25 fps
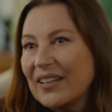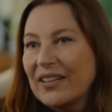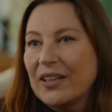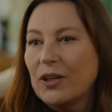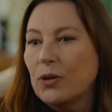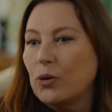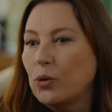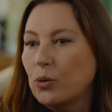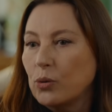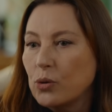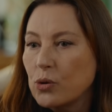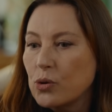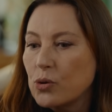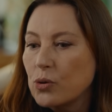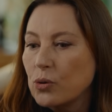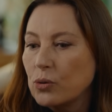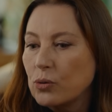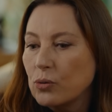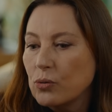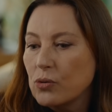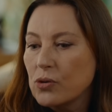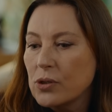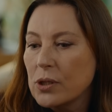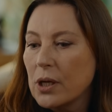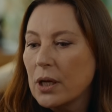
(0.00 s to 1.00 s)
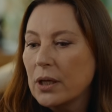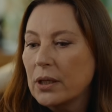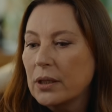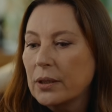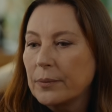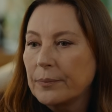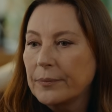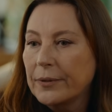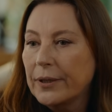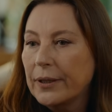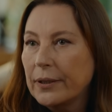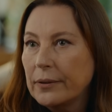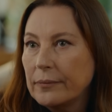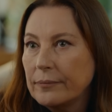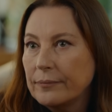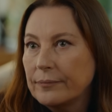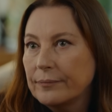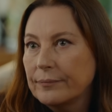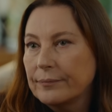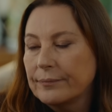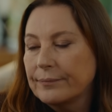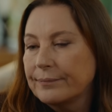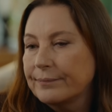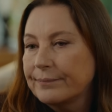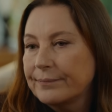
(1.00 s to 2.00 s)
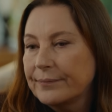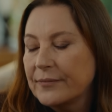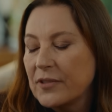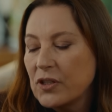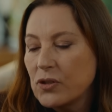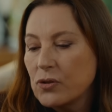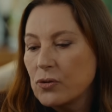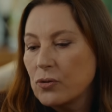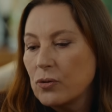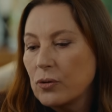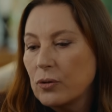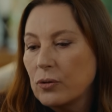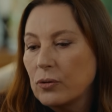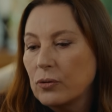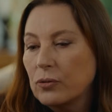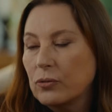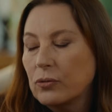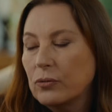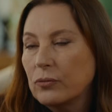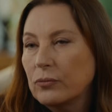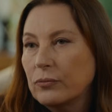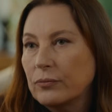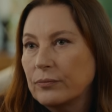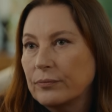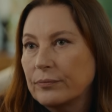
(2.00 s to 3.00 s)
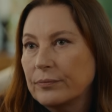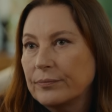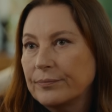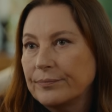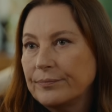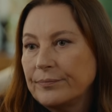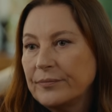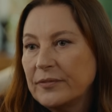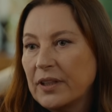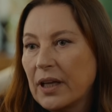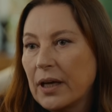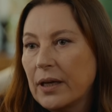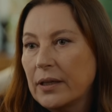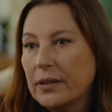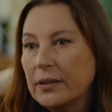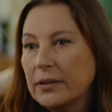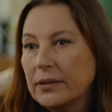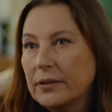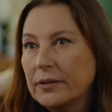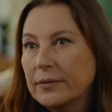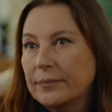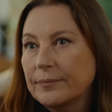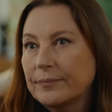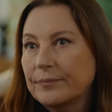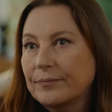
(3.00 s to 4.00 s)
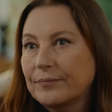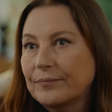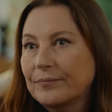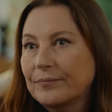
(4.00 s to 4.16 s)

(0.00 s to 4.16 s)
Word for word: Ne konuşuyordunuz hakkımda? Ne söylüyordun? Hı Tarık?